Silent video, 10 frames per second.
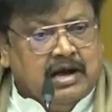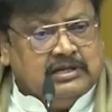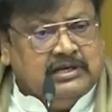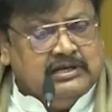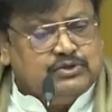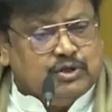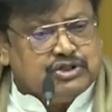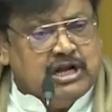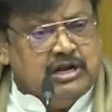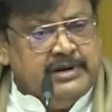అతనికి
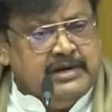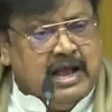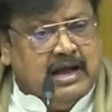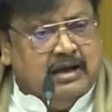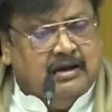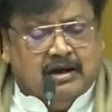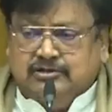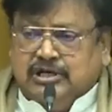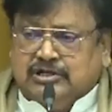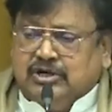సోషల్ మీడియా
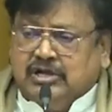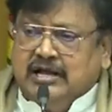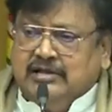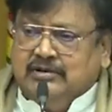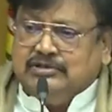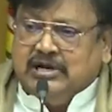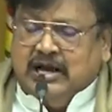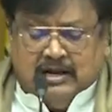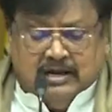అధ్యక్షుడిగా ఈ రోజున